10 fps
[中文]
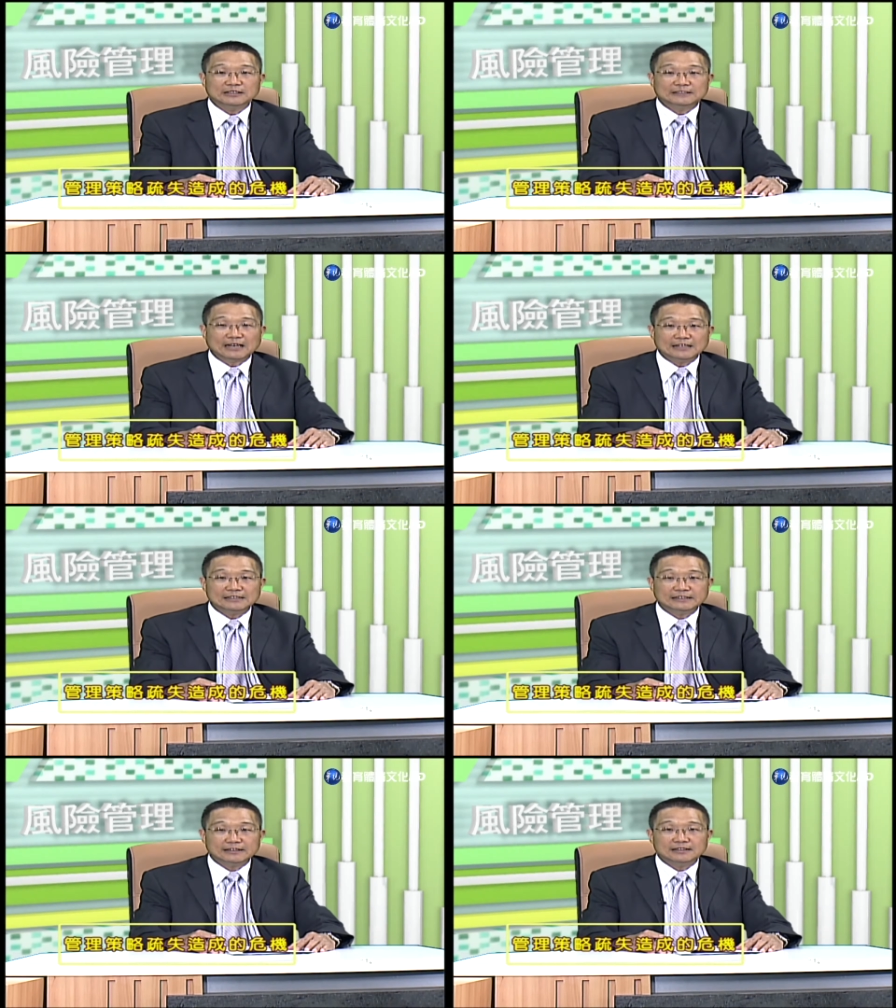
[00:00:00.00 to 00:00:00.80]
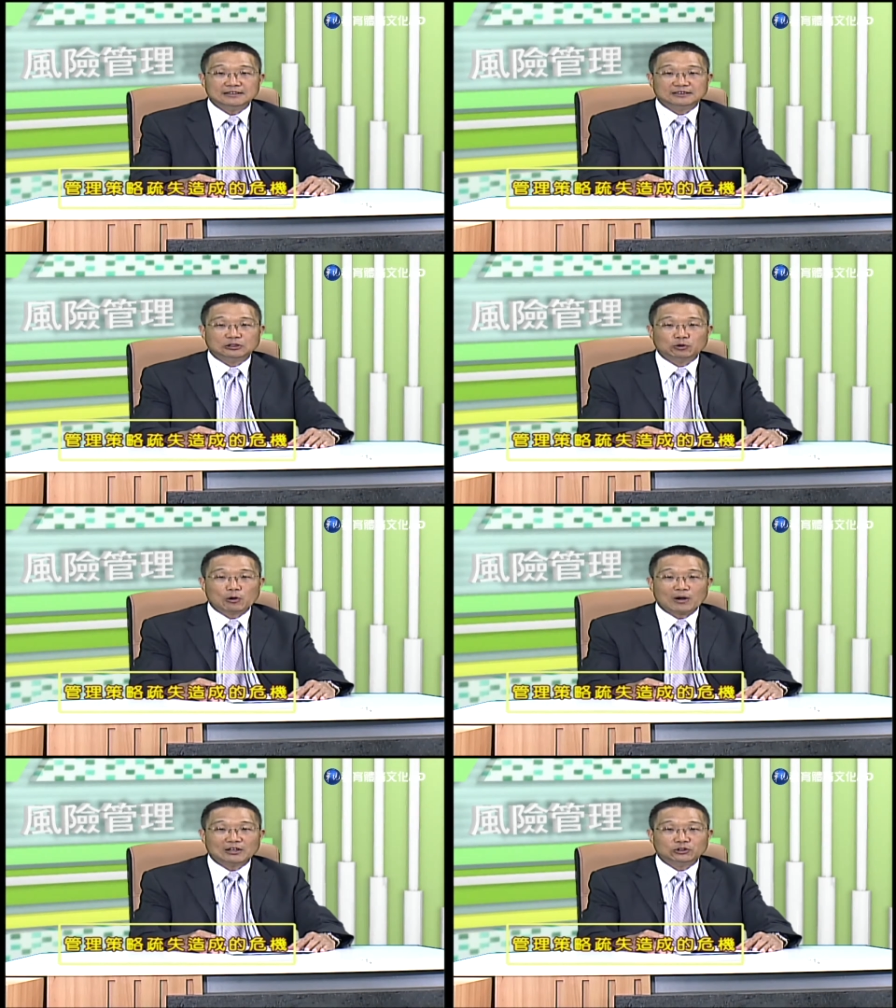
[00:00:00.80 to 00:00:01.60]
三星即
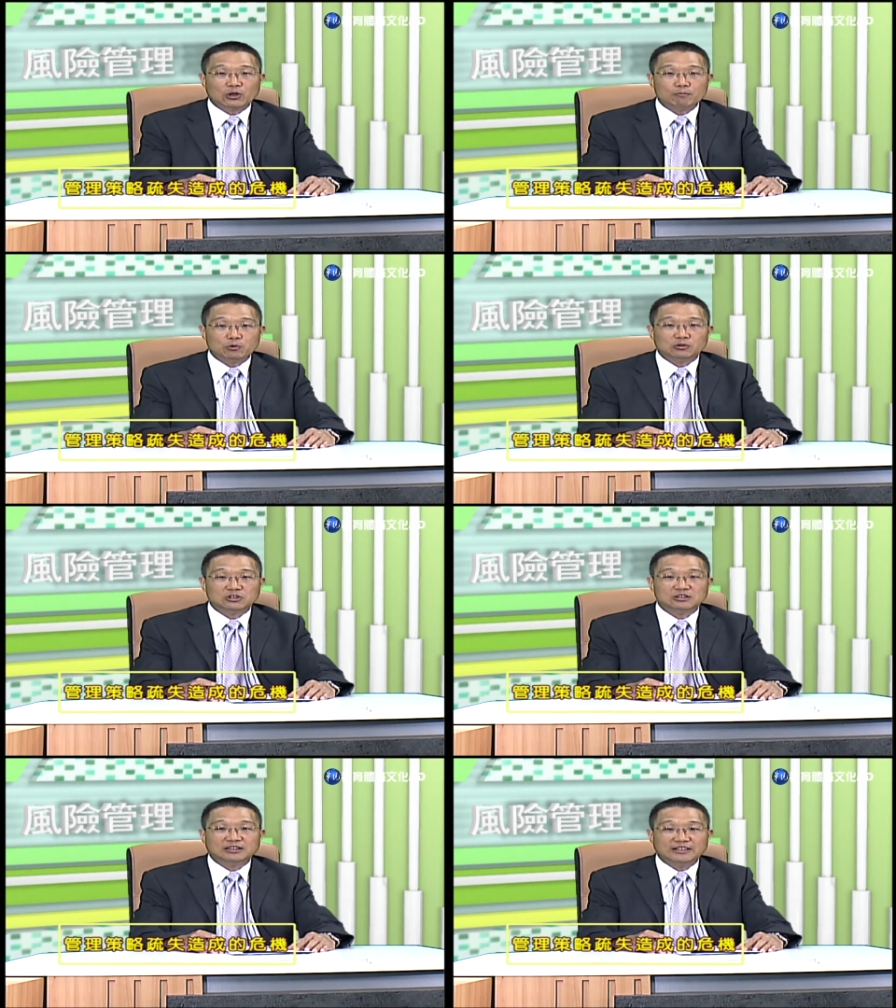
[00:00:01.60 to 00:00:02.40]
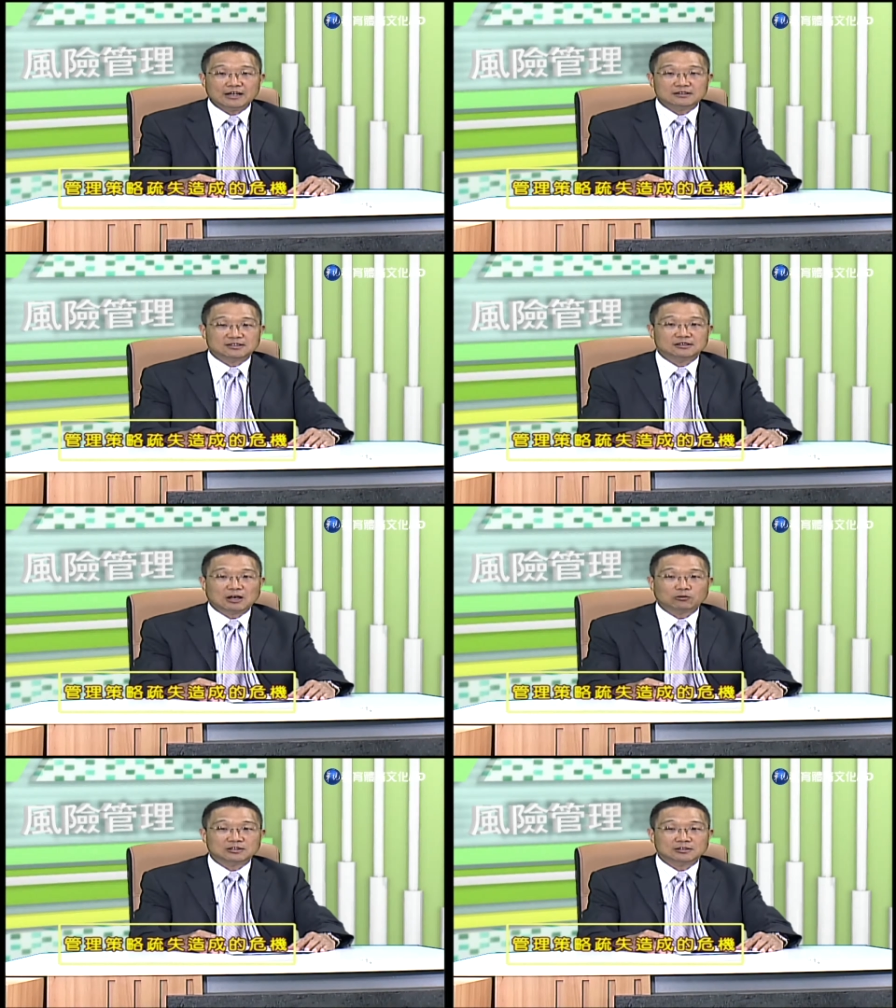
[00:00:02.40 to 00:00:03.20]
对外宣布是电池
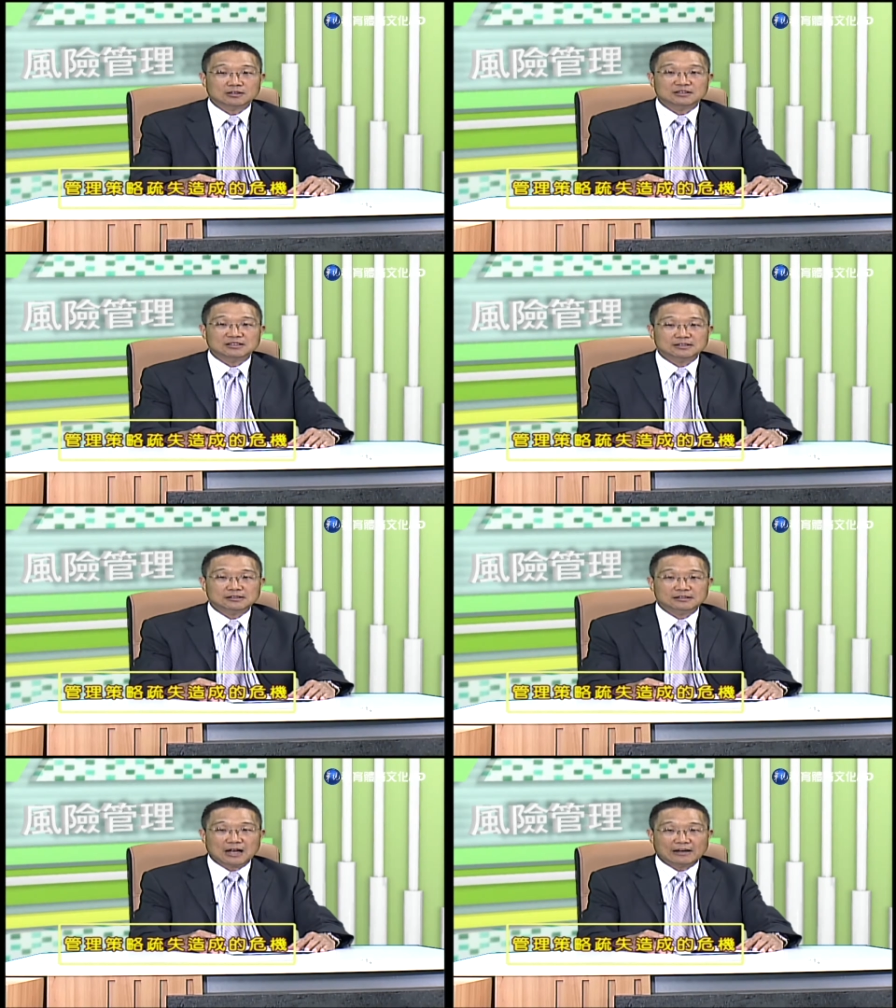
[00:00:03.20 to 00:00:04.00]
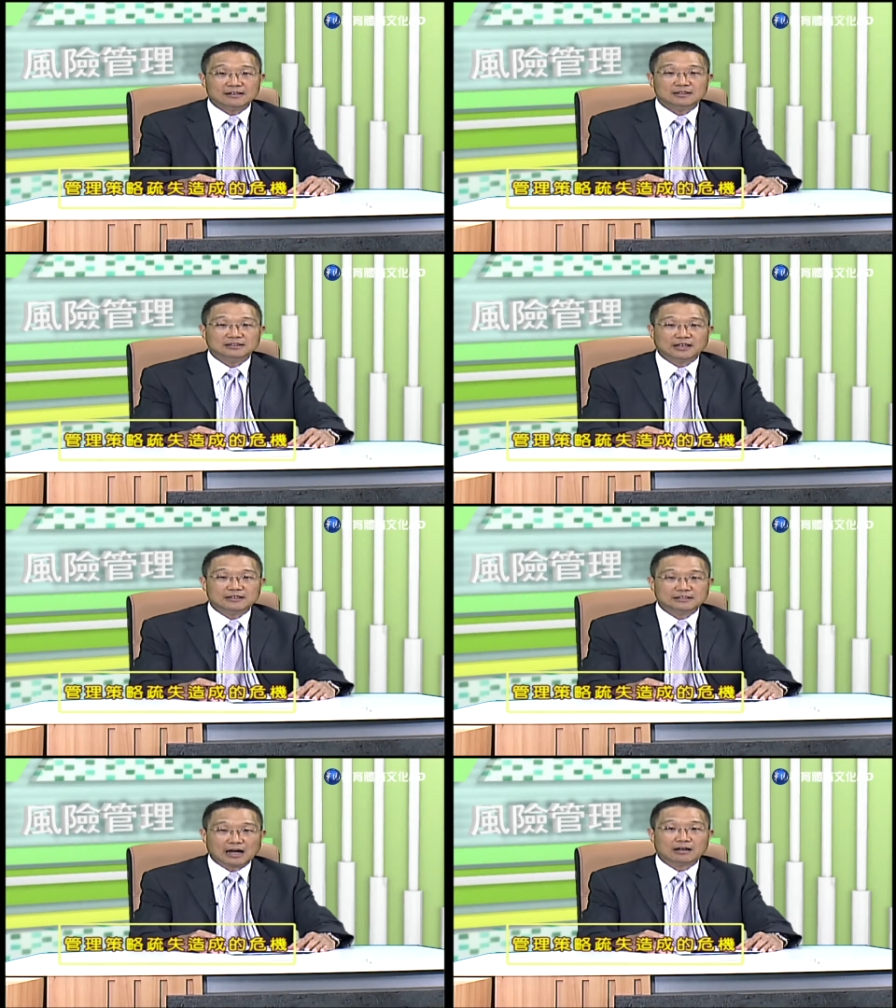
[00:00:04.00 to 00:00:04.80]
导致的自燃
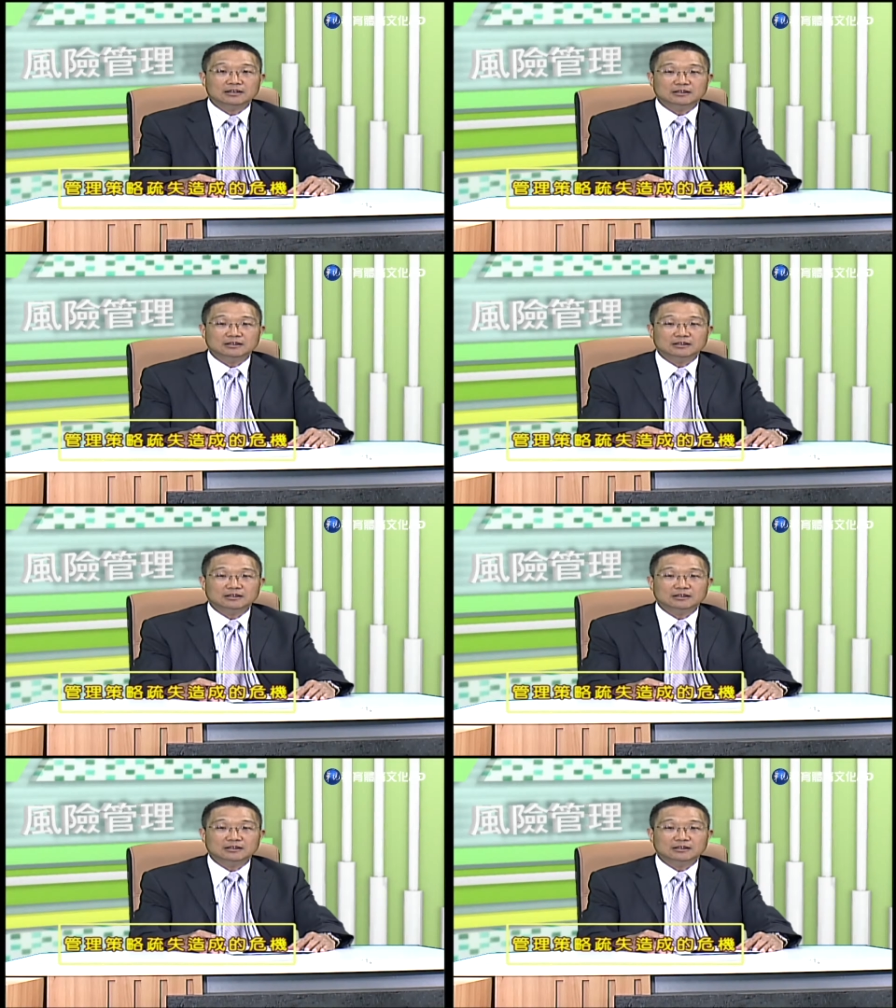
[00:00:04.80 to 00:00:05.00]
现象，